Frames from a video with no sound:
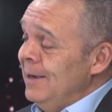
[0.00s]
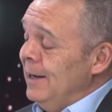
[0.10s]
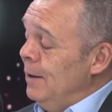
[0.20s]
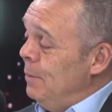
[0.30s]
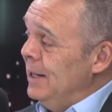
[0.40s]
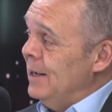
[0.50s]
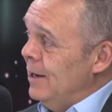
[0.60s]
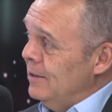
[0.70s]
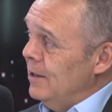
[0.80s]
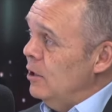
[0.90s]
En América
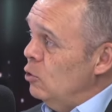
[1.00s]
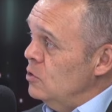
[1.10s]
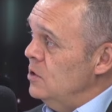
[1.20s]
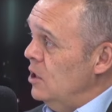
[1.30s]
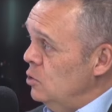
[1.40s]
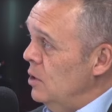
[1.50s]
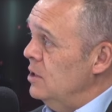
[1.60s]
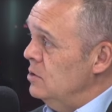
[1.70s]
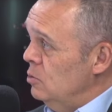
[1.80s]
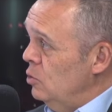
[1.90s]
Latina no se ha hecho el
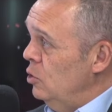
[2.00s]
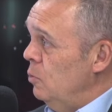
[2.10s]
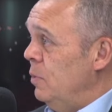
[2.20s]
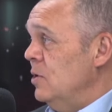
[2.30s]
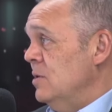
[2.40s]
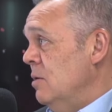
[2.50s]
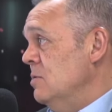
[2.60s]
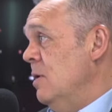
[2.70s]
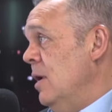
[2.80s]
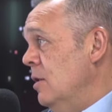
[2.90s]
estudio, pero
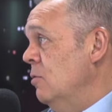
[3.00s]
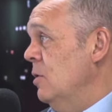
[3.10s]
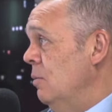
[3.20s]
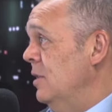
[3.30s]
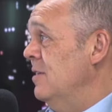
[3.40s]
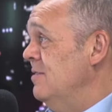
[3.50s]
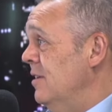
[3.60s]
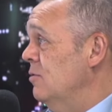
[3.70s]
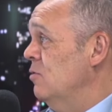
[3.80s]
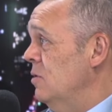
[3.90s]
estamos hablando también de
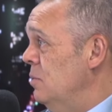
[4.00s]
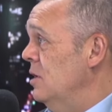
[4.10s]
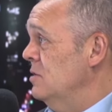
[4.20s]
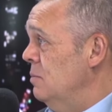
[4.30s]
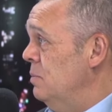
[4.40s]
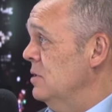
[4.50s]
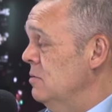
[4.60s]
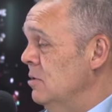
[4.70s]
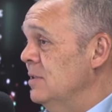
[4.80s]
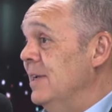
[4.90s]
cientos de miles de
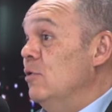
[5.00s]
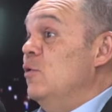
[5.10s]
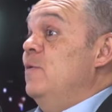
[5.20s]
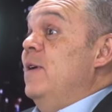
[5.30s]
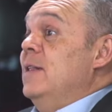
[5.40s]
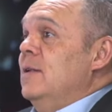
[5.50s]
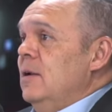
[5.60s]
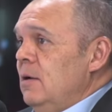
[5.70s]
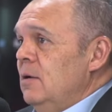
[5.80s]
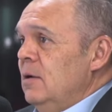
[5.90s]
personas que nos
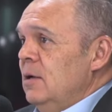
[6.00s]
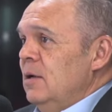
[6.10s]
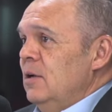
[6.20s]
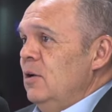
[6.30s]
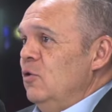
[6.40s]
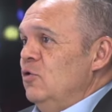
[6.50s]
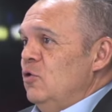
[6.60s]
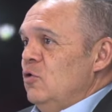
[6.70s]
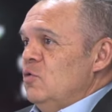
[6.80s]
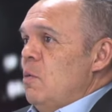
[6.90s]
faltan,
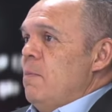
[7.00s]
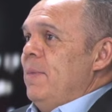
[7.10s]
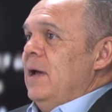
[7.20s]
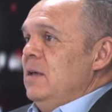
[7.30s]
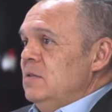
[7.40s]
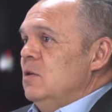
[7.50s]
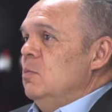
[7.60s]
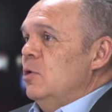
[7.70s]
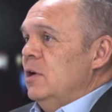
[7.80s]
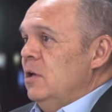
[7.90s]
nosotros como país y
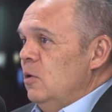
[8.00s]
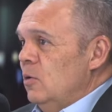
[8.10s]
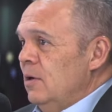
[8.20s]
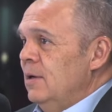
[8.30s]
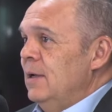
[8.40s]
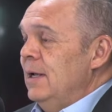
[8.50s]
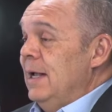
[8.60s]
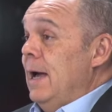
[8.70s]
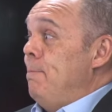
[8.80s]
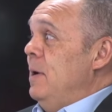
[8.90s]
como región,
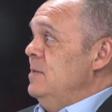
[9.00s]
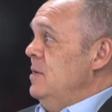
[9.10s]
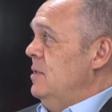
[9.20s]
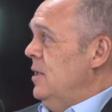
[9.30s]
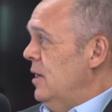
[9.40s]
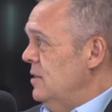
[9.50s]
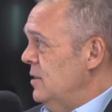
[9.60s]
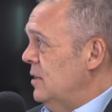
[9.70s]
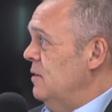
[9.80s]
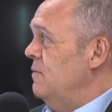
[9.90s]
capacitar y
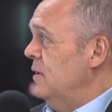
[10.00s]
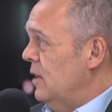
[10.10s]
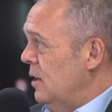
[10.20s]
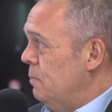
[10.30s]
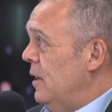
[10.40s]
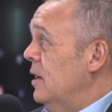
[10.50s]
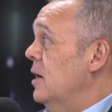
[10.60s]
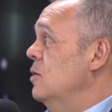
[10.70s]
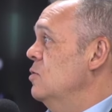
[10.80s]
certificar para que